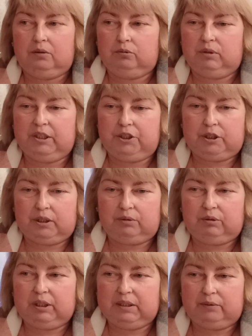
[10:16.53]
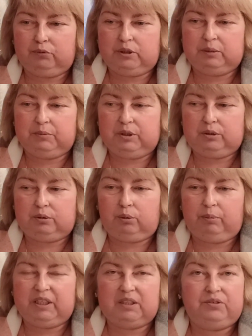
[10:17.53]
Я считаю, 380
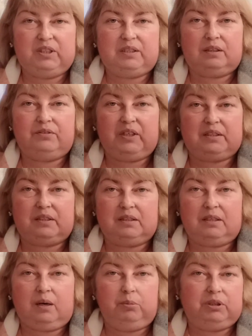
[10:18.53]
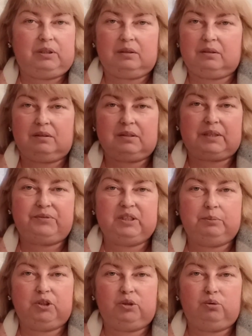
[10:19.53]
рублей 220 грамм – это
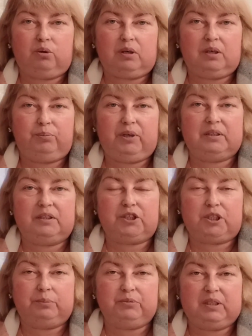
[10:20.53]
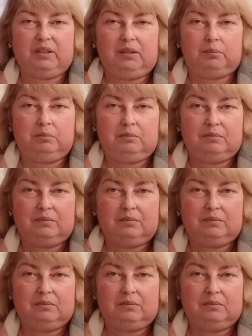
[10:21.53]
совсем недорого по нынешним ценам.